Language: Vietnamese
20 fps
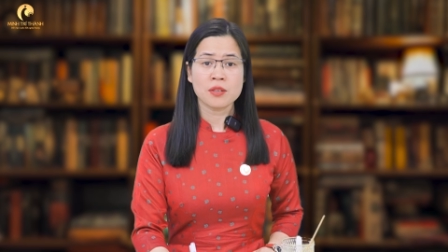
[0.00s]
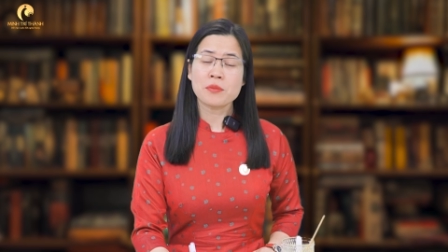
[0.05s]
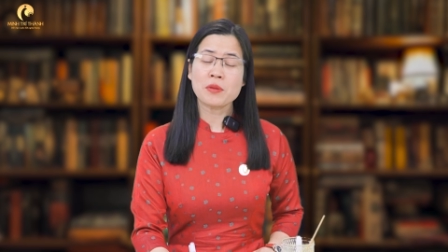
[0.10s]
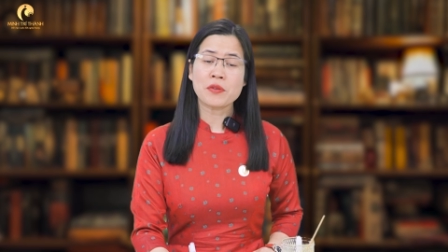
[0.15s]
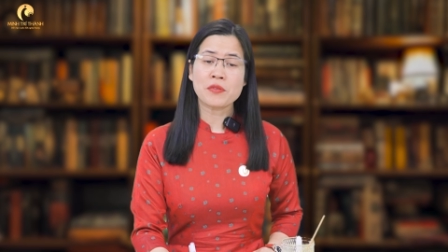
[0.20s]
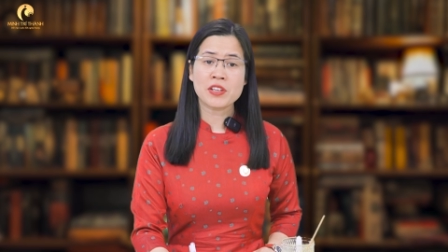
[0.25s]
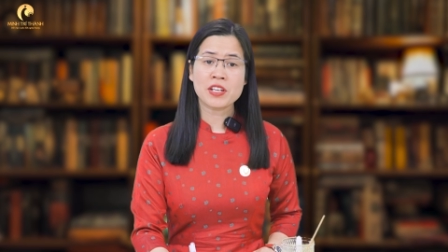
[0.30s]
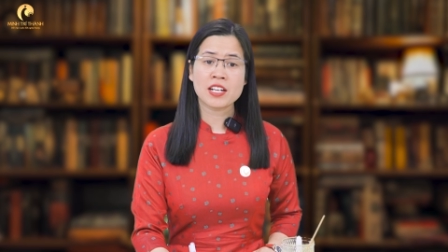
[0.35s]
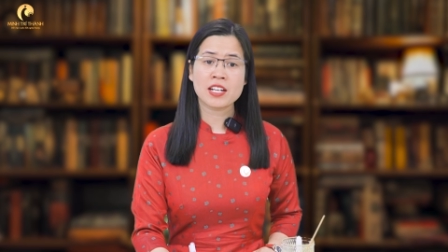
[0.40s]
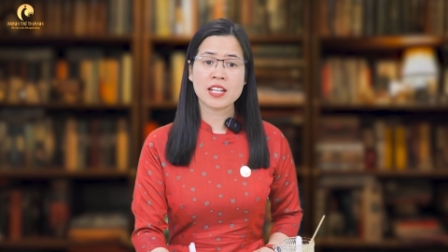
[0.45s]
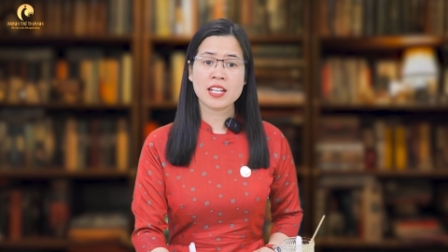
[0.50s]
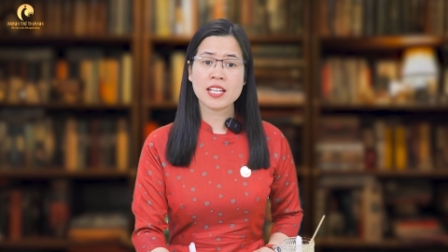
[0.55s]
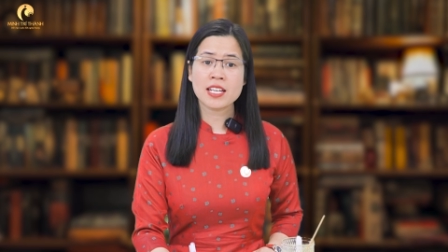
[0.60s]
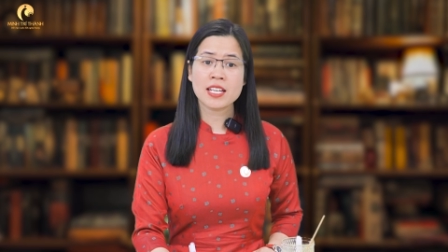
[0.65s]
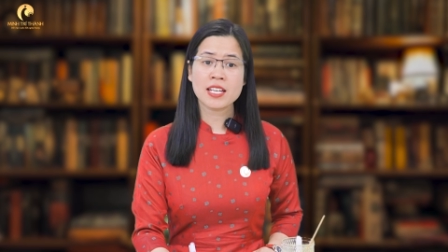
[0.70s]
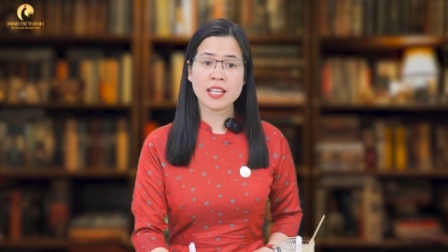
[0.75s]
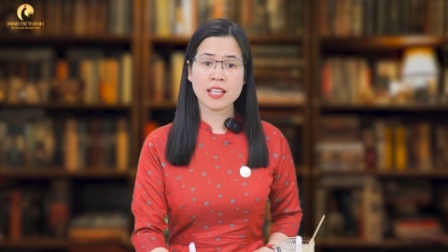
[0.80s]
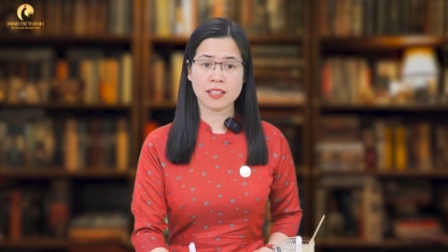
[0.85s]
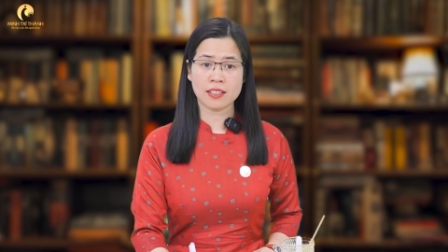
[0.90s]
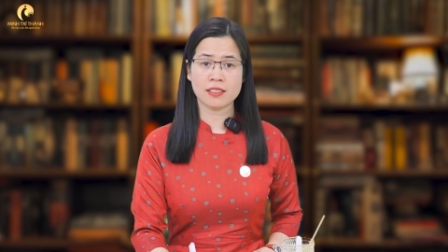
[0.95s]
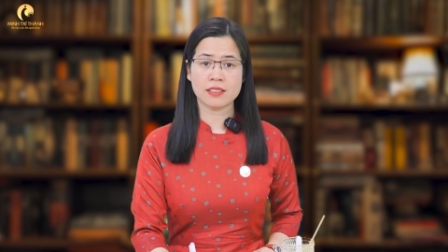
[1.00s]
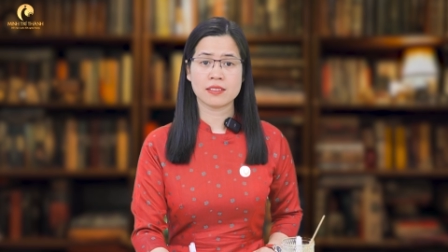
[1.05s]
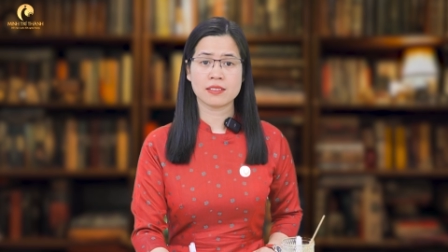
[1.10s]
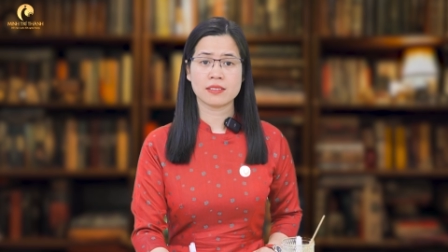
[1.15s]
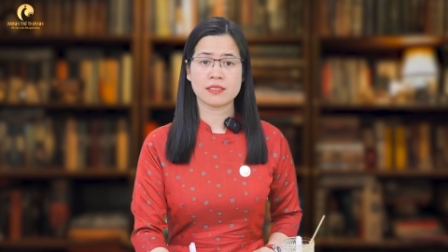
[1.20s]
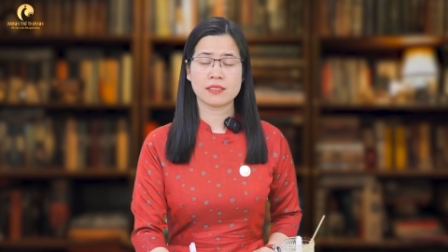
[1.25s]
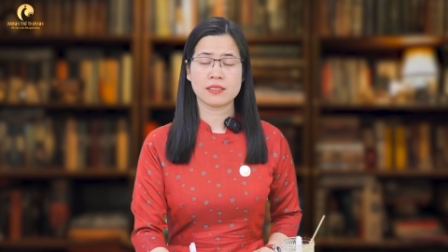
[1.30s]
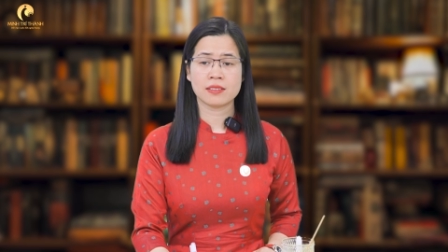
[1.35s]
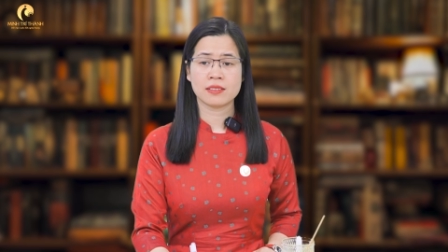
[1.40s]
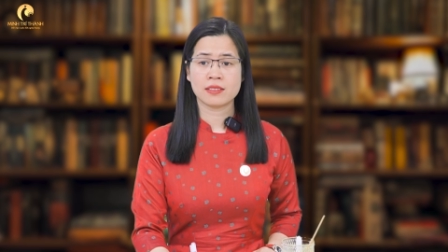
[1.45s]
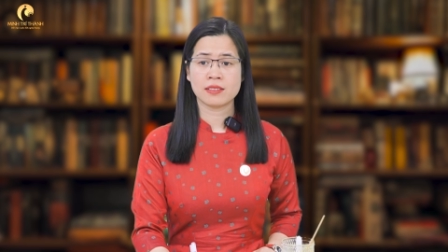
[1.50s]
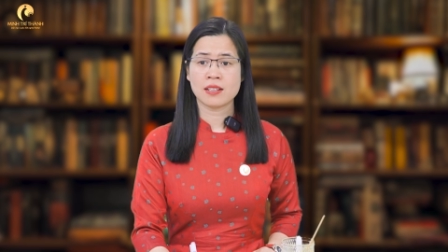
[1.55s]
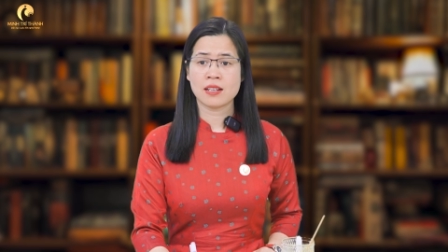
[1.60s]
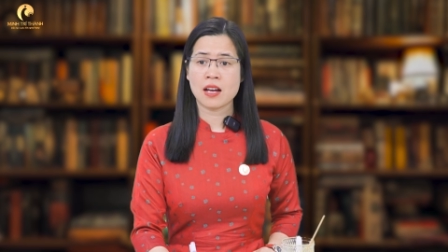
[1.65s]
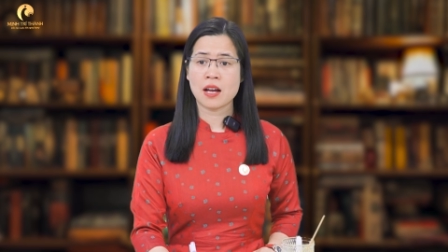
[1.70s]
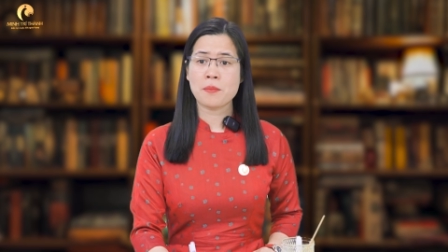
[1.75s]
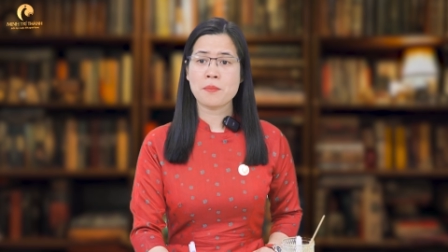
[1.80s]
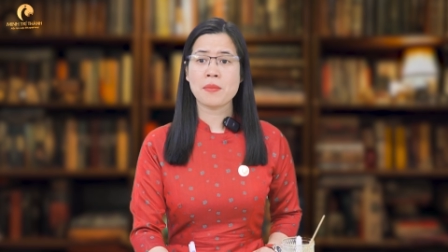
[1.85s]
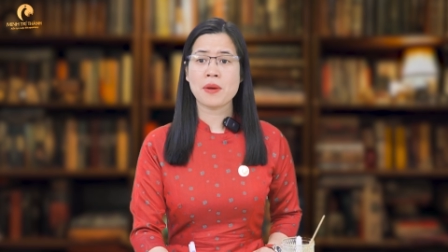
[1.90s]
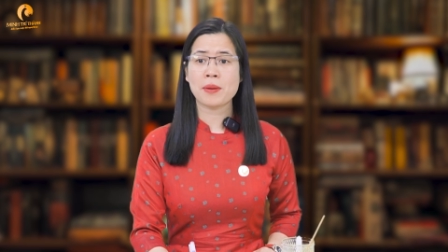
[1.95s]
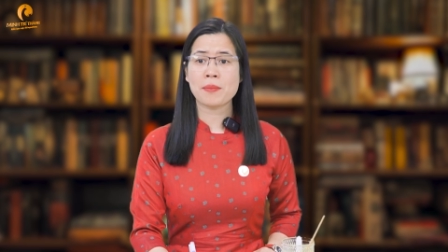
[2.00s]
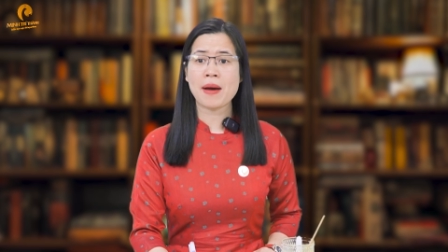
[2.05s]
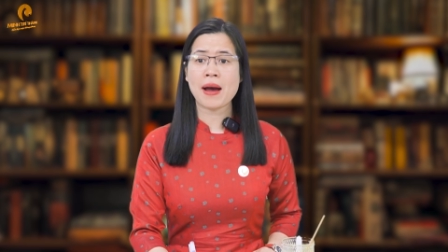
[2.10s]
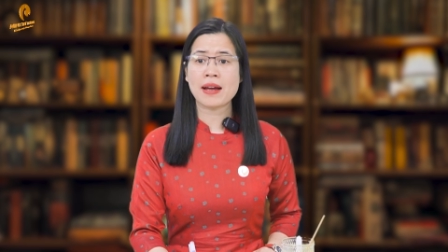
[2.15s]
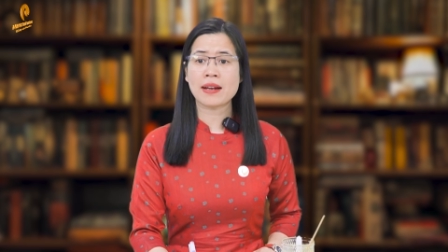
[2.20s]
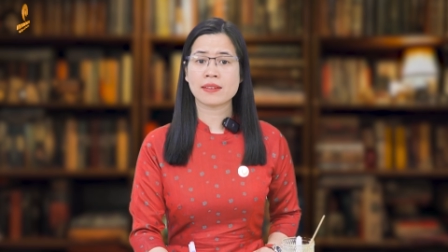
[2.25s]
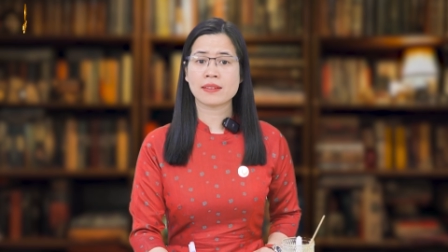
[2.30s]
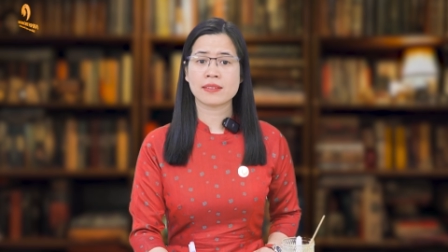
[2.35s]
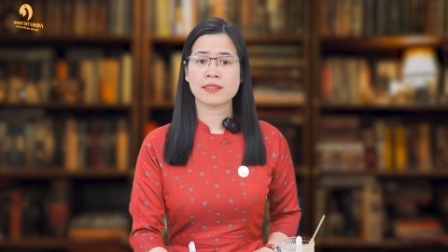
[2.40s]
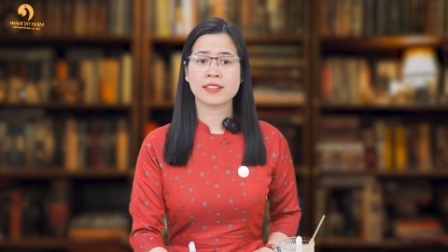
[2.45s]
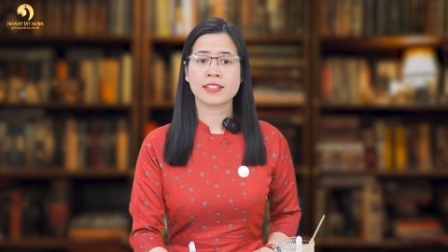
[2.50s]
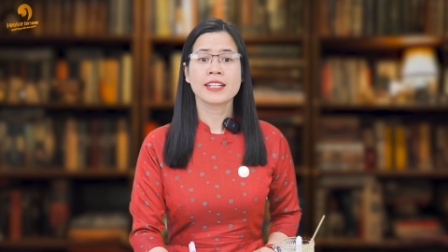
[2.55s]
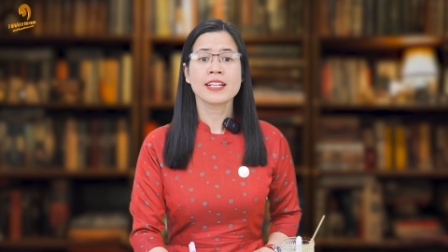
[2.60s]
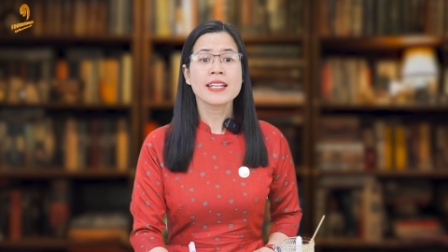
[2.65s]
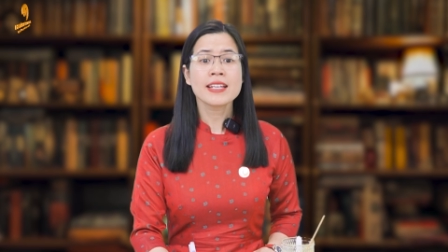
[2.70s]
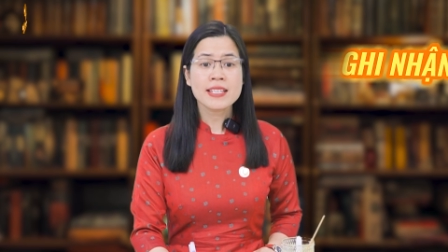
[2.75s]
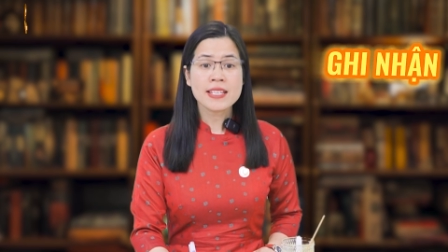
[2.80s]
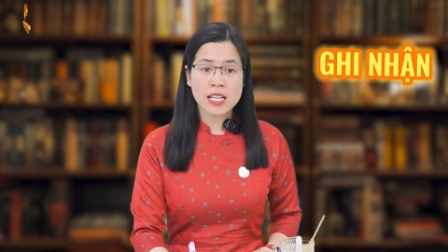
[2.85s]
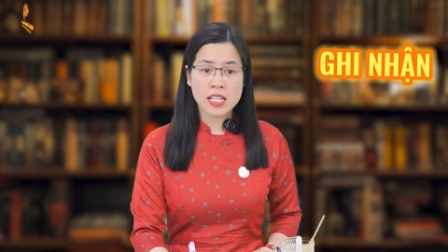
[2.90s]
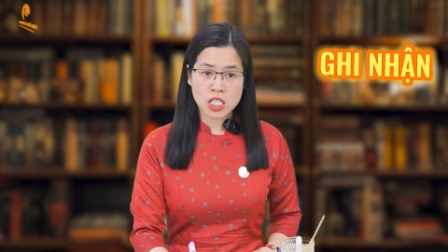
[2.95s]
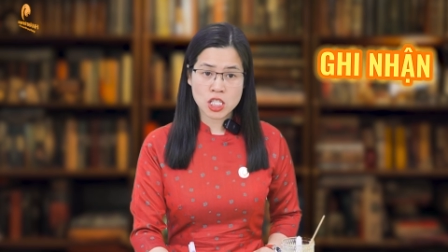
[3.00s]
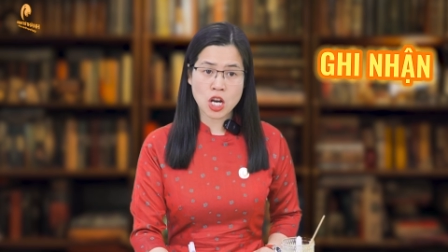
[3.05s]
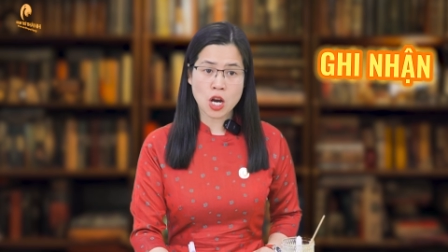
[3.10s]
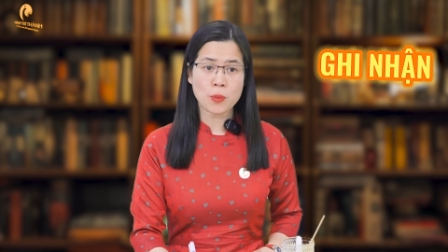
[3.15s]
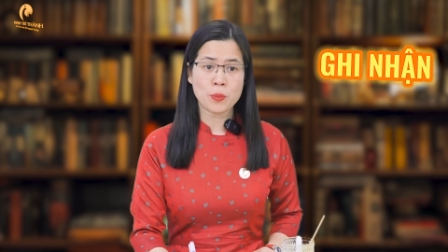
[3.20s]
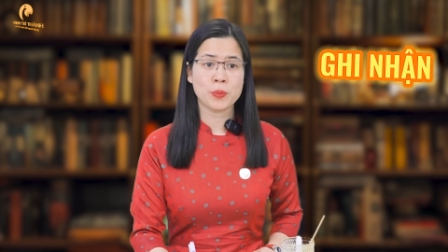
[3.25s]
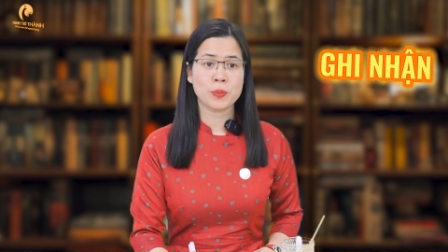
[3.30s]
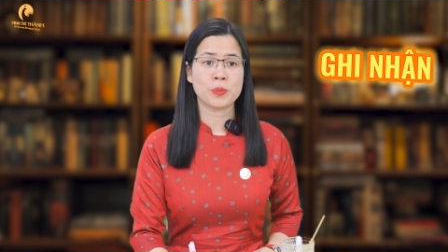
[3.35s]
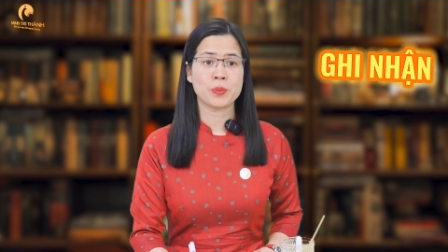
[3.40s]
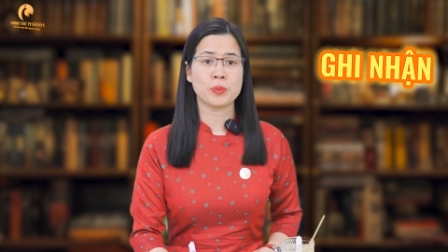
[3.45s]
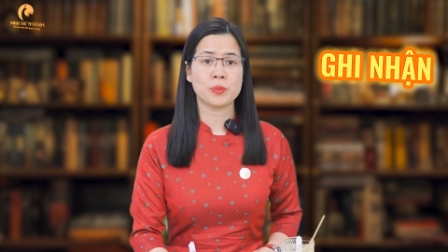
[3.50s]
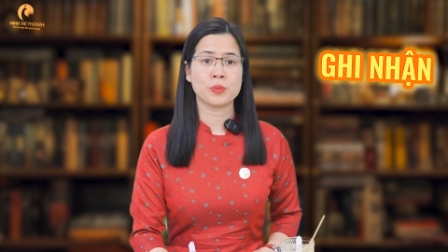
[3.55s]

bởi vì khi ấy mà bạn ghi nhận chồng